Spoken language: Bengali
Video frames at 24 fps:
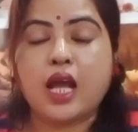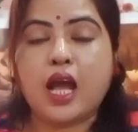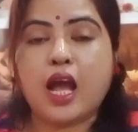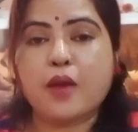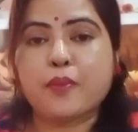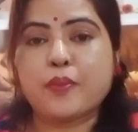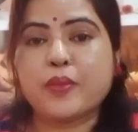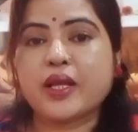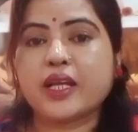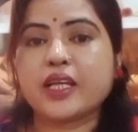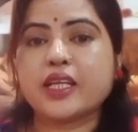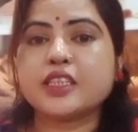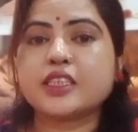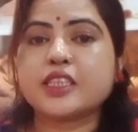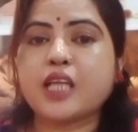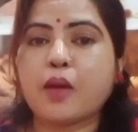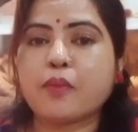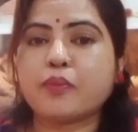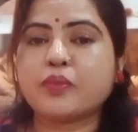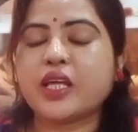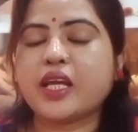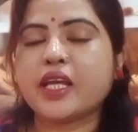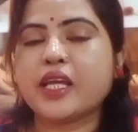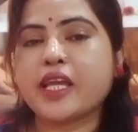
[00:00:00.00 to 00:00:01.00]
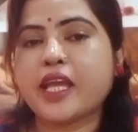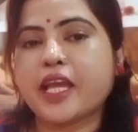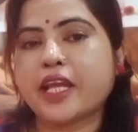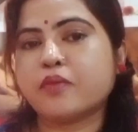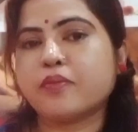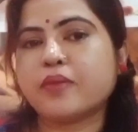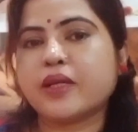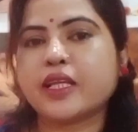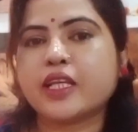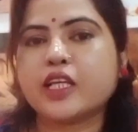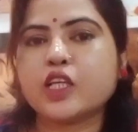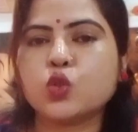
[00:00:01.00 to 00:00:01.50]
আপনাকে সপ্তাহে
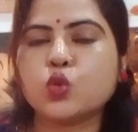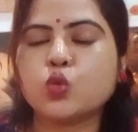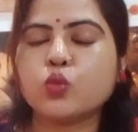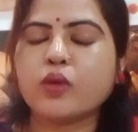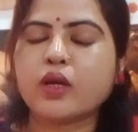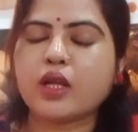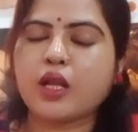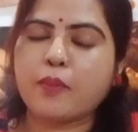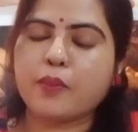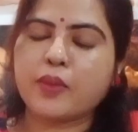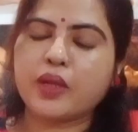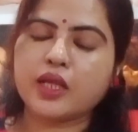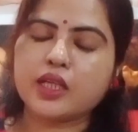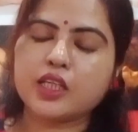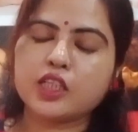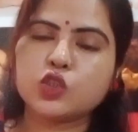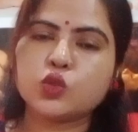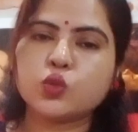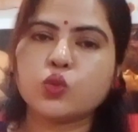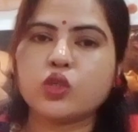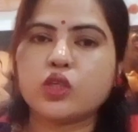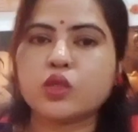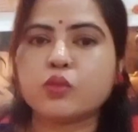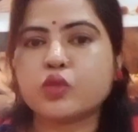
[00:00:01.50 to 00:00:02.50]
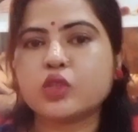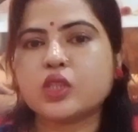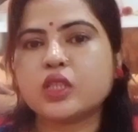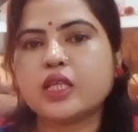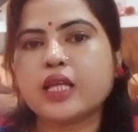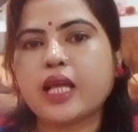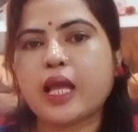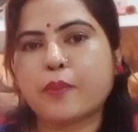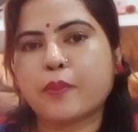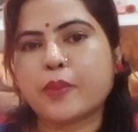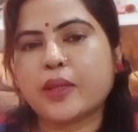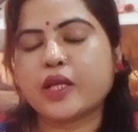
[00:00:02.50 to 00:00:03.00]
একবার কি দুবার আপনাকে চুলের মধ্যে
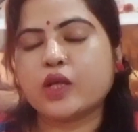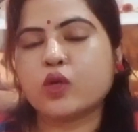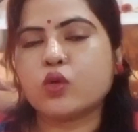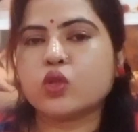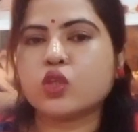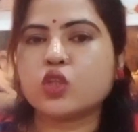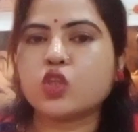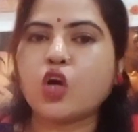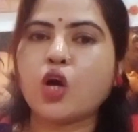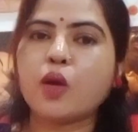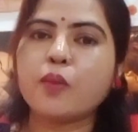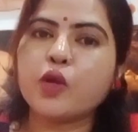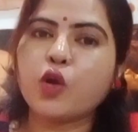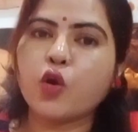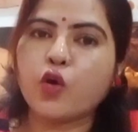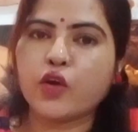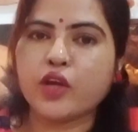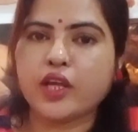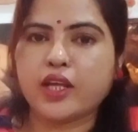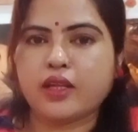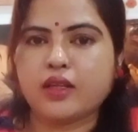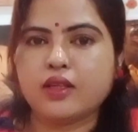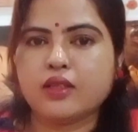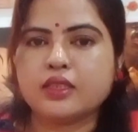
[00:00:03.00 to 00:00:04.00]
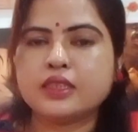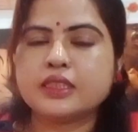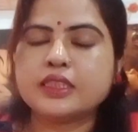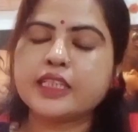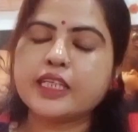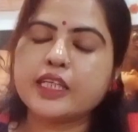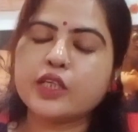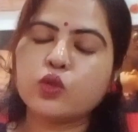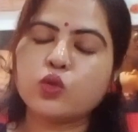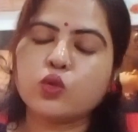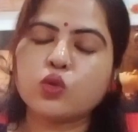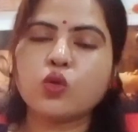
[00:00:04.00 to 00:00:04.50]
অ্যাপ্লাই করতে হবে অয়েল যে
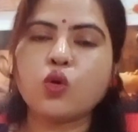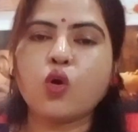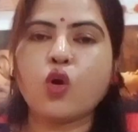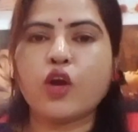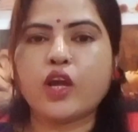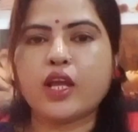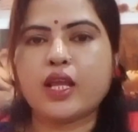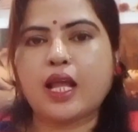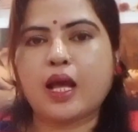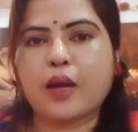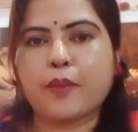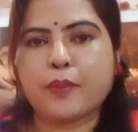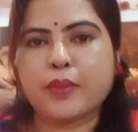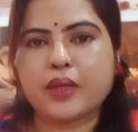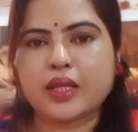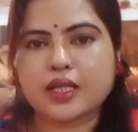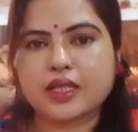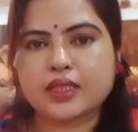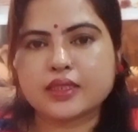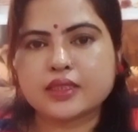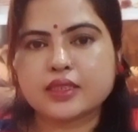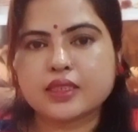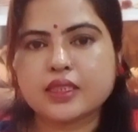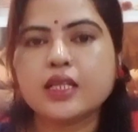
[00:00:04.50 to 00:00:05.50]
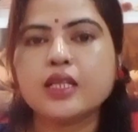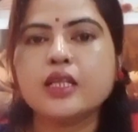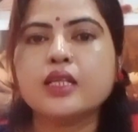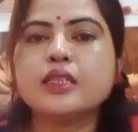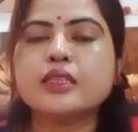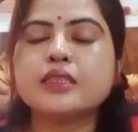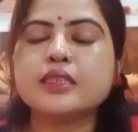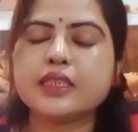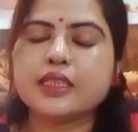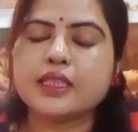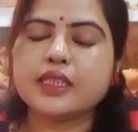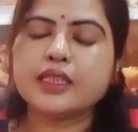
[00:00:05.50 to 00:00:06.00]
কোনো অয়েল আপনার কাছে
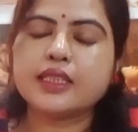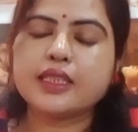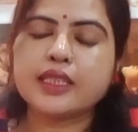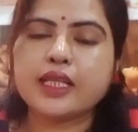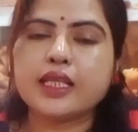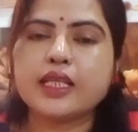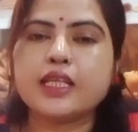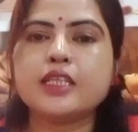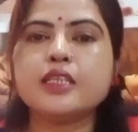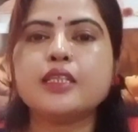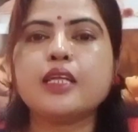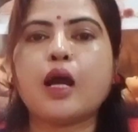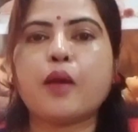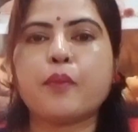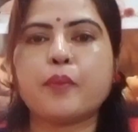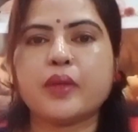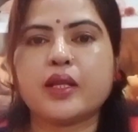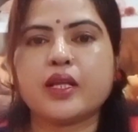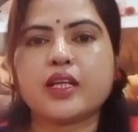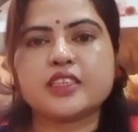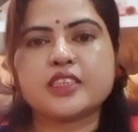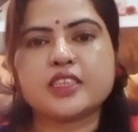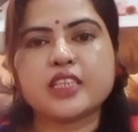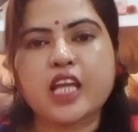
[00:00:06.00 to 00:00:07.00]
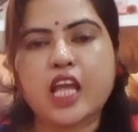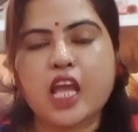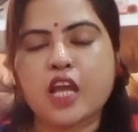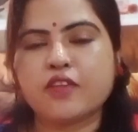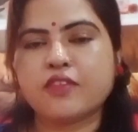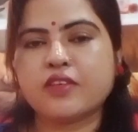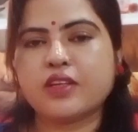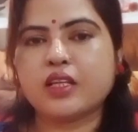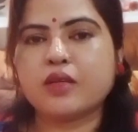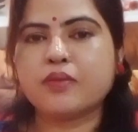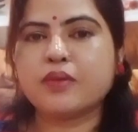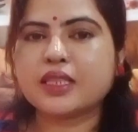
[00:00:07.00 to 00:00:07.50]
যে তেলেই আপনার কাছে
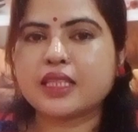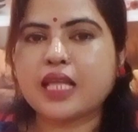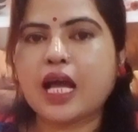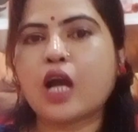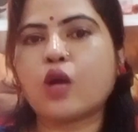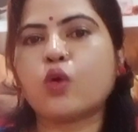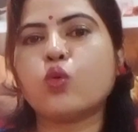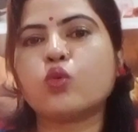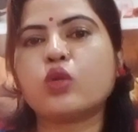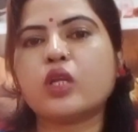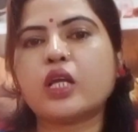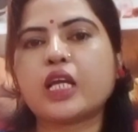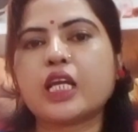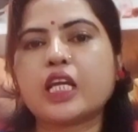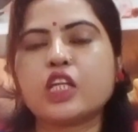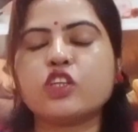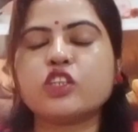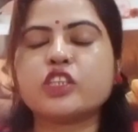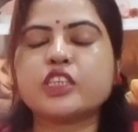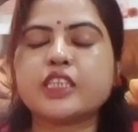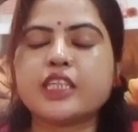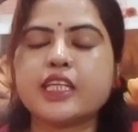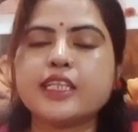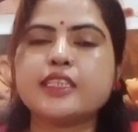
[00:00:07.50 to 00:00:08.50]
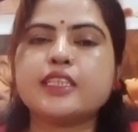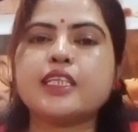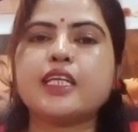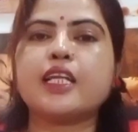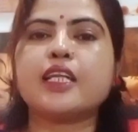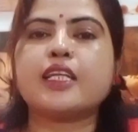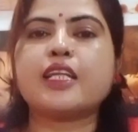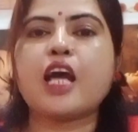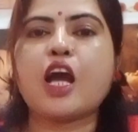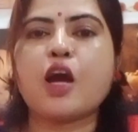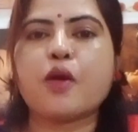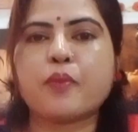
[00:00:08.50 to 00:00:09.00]
অ্যাভেলেবেল থাকুক না কেন সেই
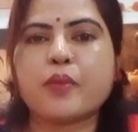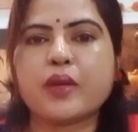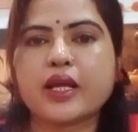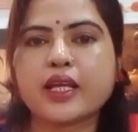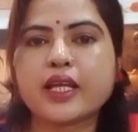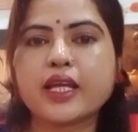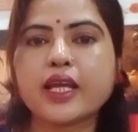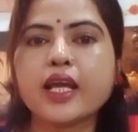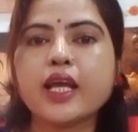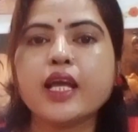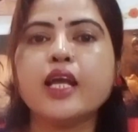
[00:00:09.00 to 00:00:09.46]
তেলটা আপনাকে